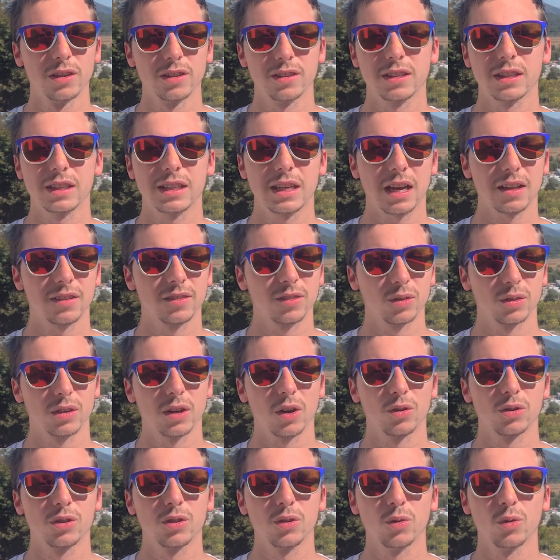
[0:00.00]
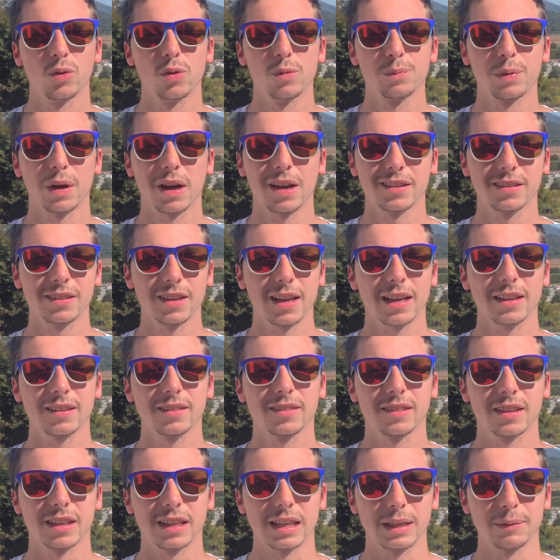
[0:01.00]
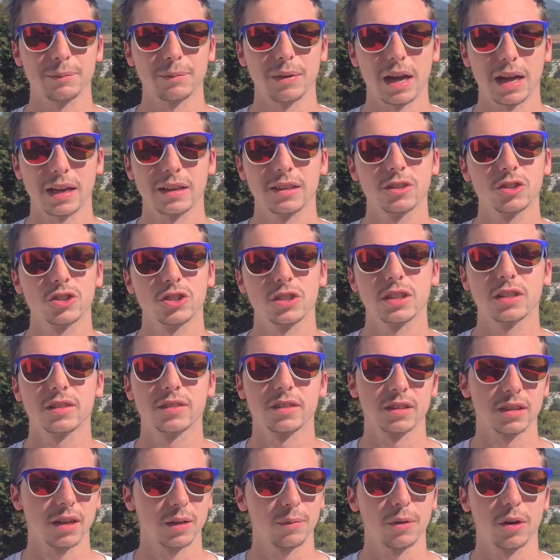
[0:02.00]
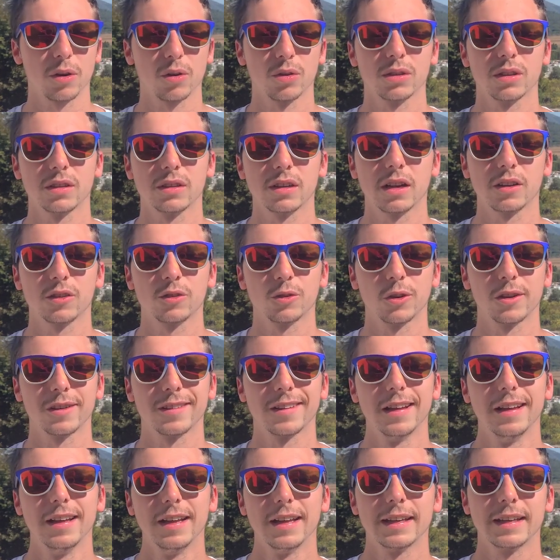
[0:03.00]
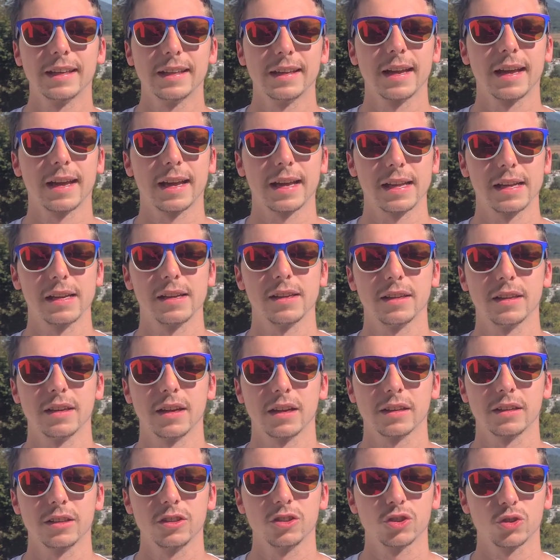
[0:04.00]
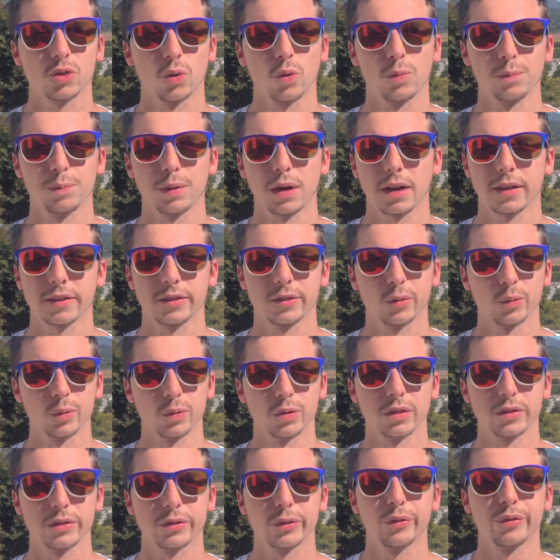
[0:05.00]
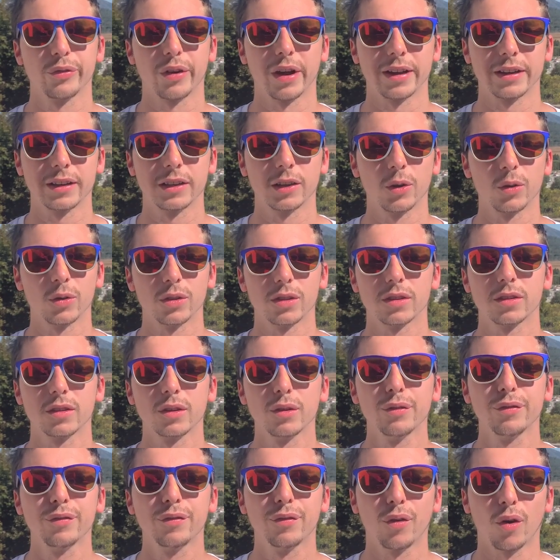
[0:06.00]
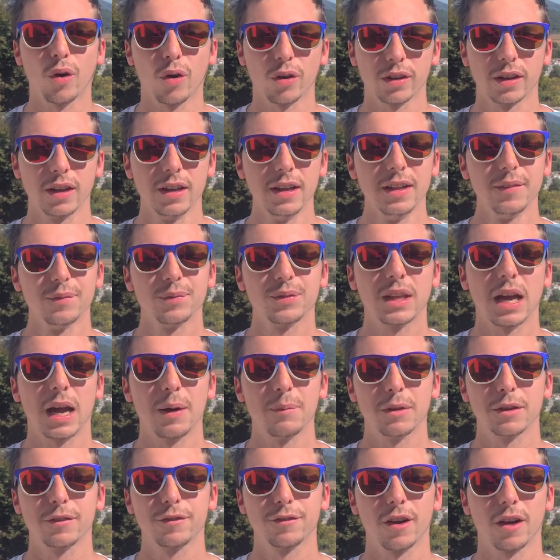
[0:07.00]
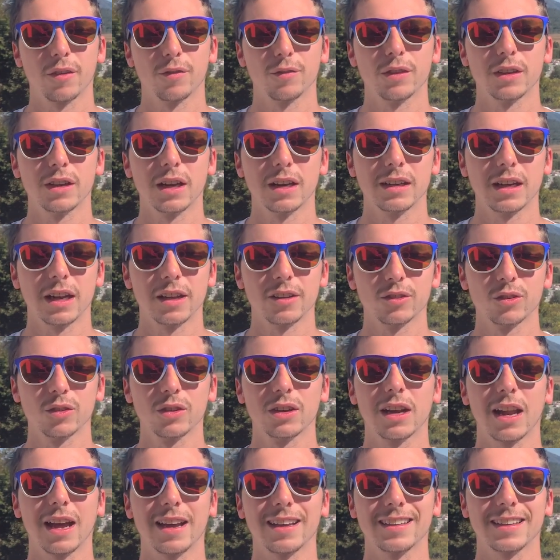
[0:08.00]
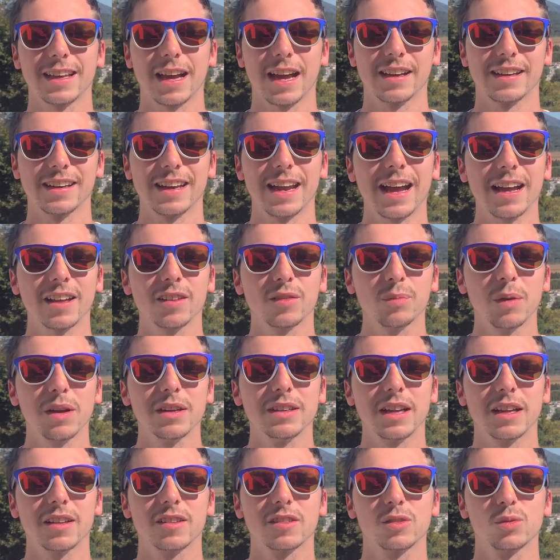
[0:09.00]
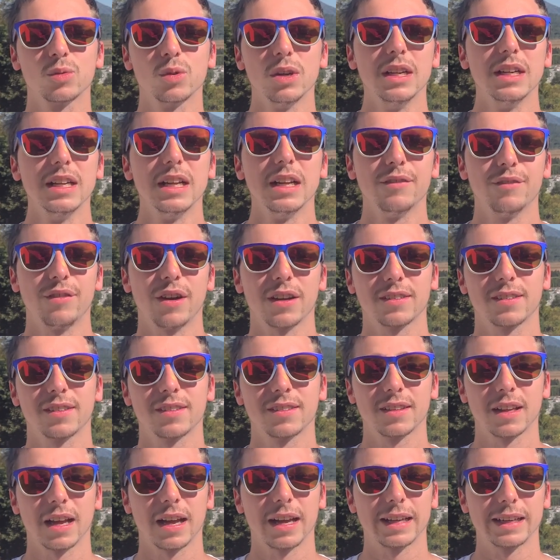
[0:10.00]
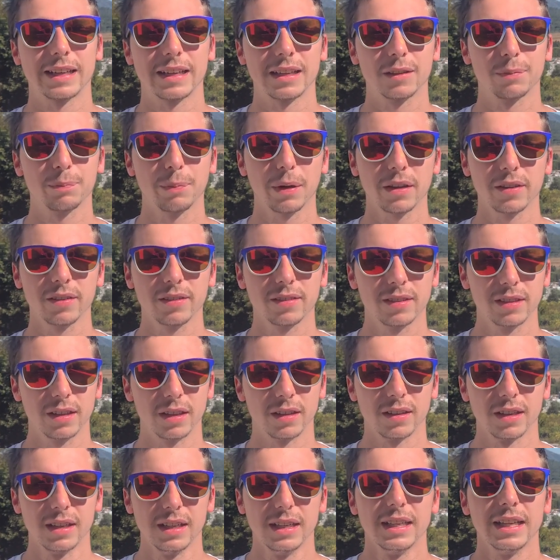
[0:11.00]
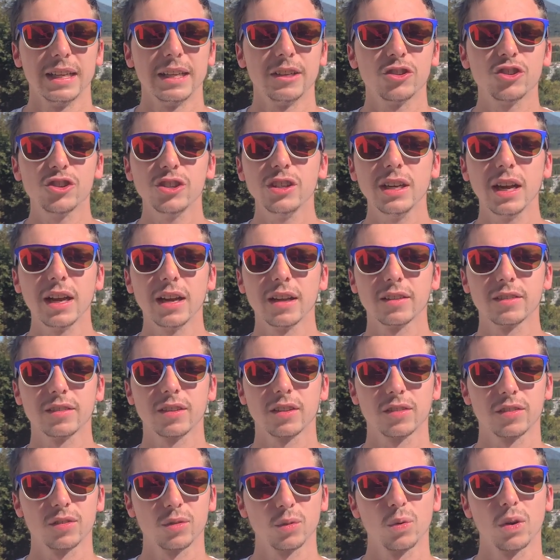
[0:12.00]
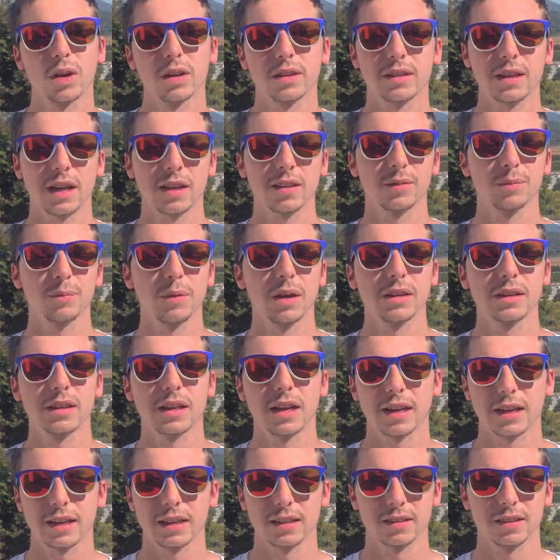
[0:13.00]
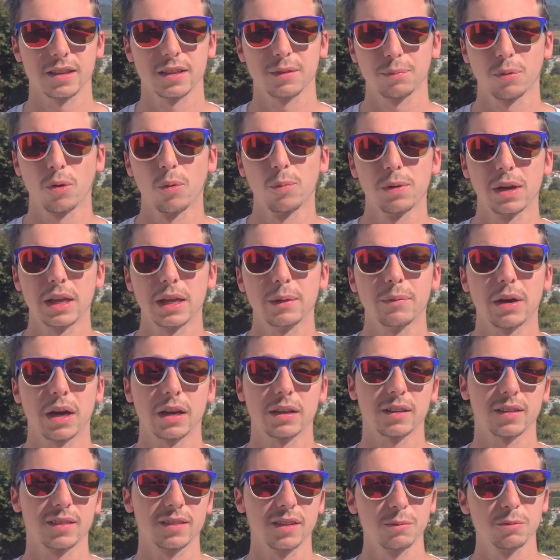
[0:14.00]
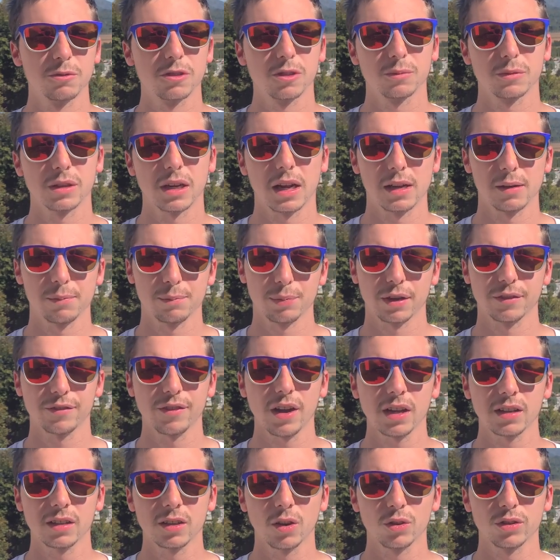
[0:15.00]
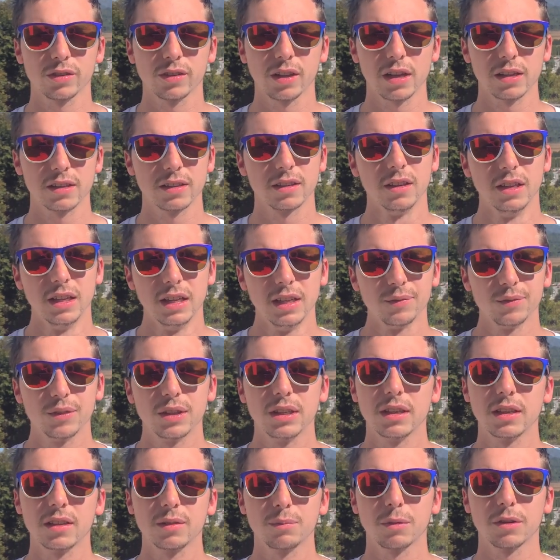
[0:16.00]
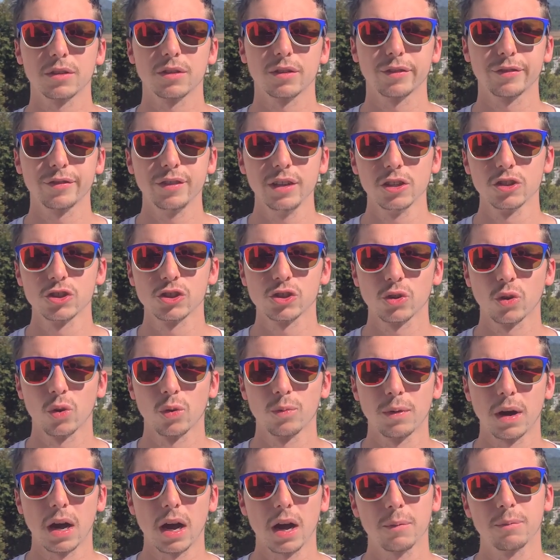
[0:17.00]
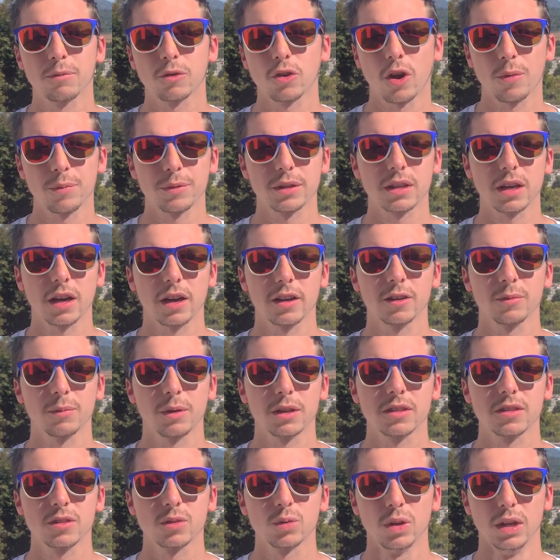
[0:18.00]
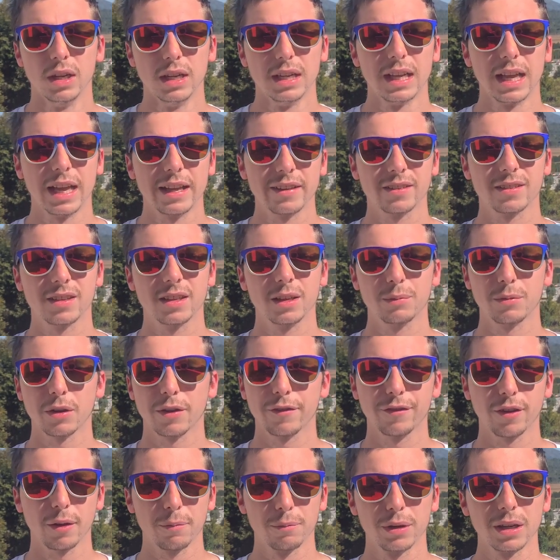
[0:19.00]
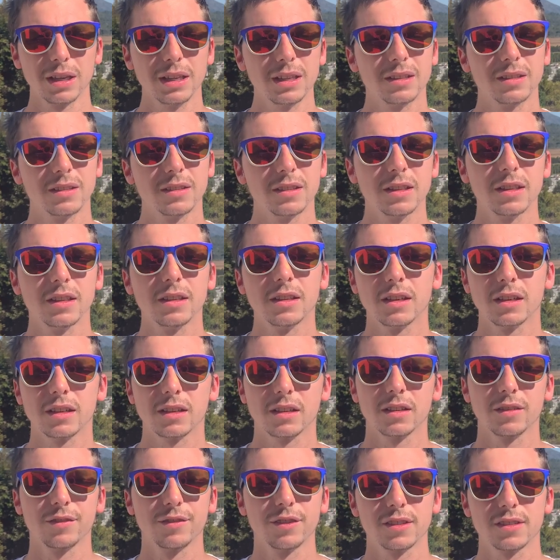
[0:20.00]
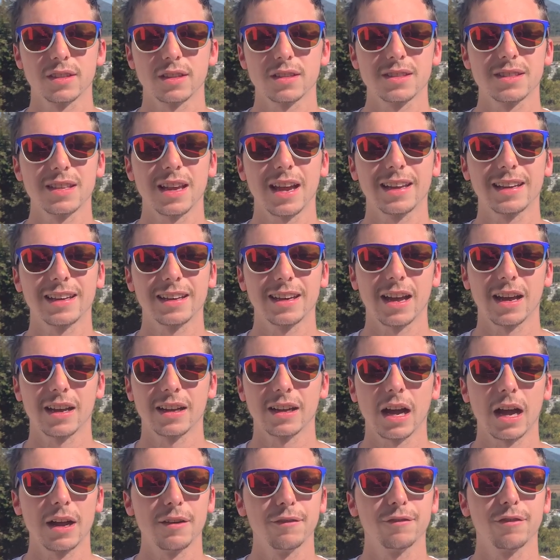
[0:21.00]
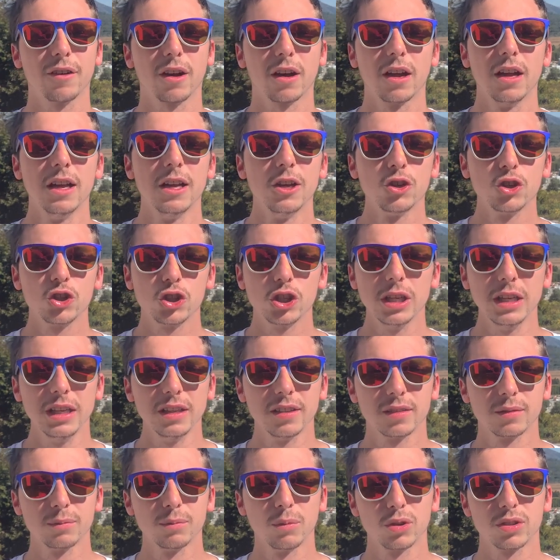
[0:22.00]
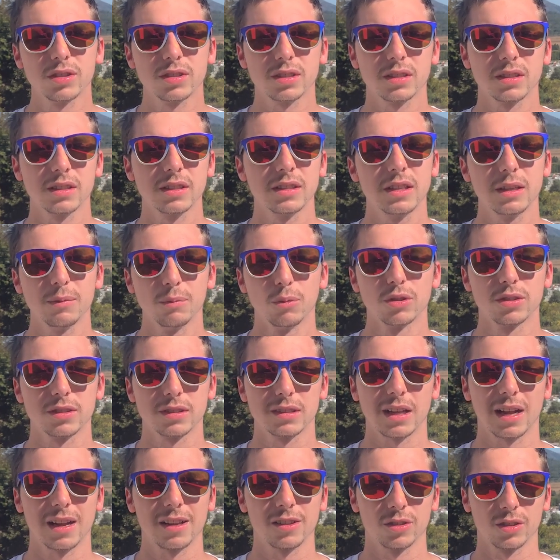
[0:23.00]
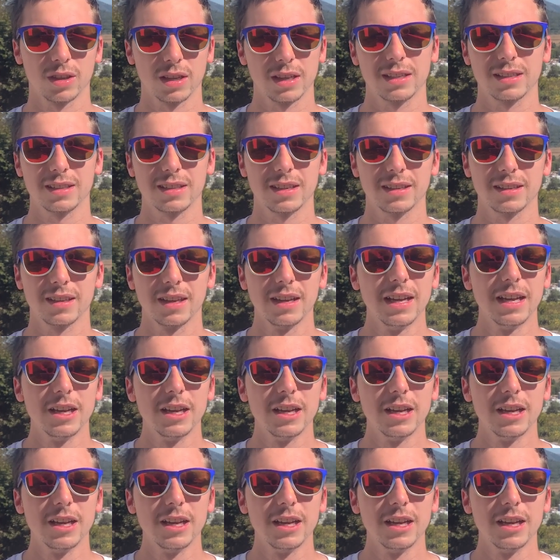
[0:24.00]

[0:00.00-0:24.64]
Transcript: natürlich die Gas- und auch die Ölpreise extrem angestiegen sind, aber auch natürlich generell Energie, Strompreise und so weiter und so fort. Damit fangen wir dann also gleich an. Erstmal dazu, was ist eigentlich passiert? In China ist es so, dass man richtig Probleme hat. Es gibt zum Teil Privathaushalte, die nicht mehr so viel Strom haben, komme ich gleich nochmal zu. Es gibt Fabriken, die eine gewisse Zeit lang einfach schließen mussten, die mussten also richtig